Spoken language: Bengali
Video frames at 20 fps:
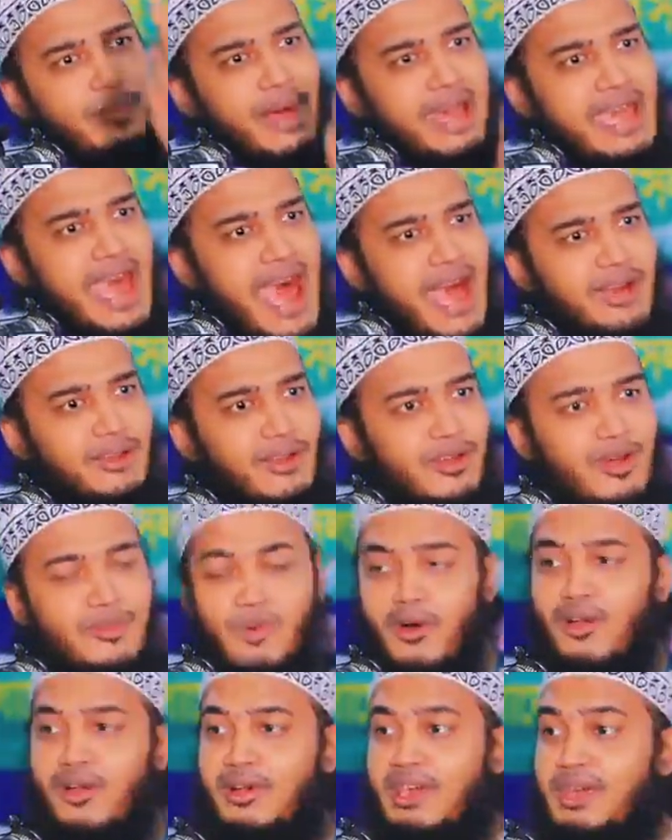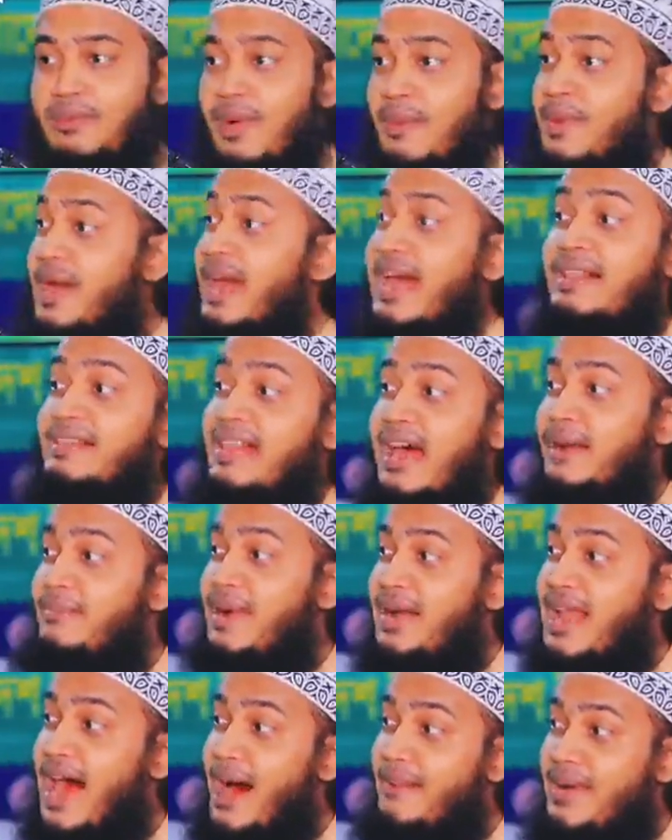সবাই একরকম হলো কিভাবে
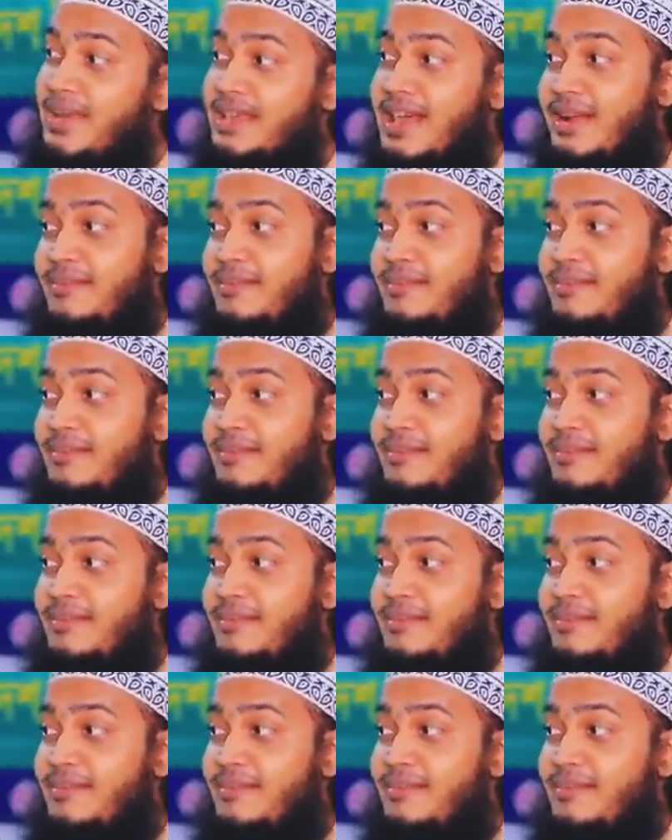তার মানে